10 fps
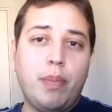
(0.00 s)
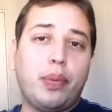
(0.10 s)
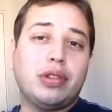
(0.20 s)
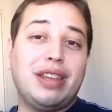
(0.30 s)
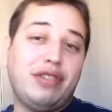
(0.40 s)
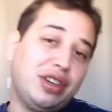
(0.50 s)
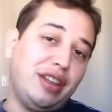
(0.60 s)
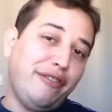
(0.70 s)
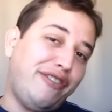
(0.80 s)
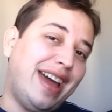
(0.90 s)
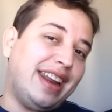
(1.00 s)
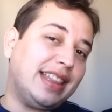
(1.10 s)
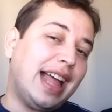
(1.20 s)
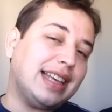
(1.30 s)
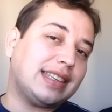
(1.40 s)
têm um ponto de vista
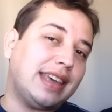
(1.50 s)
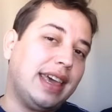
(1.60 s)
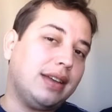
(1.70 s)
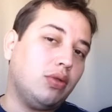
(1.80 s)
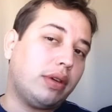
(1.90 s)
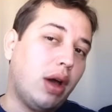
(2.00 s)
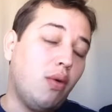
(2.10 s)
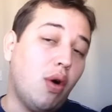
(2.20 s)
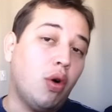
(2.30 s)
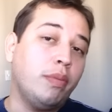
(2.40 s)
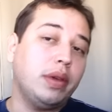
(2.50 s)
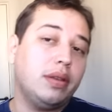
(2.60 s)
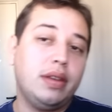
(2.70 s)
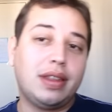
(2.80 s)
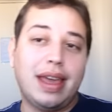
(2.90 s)
diferente das quengas do que o
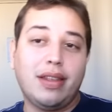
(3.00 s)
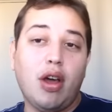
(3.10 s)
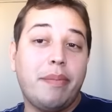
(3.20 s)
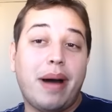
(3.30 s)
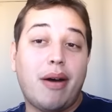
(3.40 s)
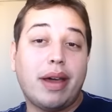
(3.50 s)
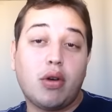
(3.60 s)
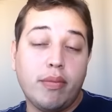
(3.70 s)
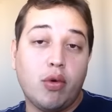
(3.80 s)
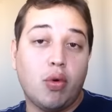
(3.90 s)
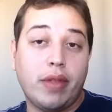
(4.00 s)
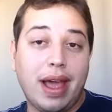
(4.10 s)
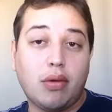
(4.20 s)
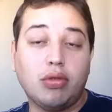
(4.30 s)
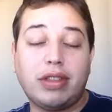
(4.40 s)
homem. Isso é normal, é comum, né?
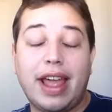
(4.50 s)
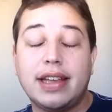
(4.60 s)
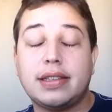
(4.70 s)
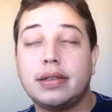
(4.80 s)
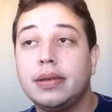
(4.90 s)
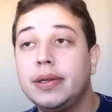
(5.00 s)
Acontece.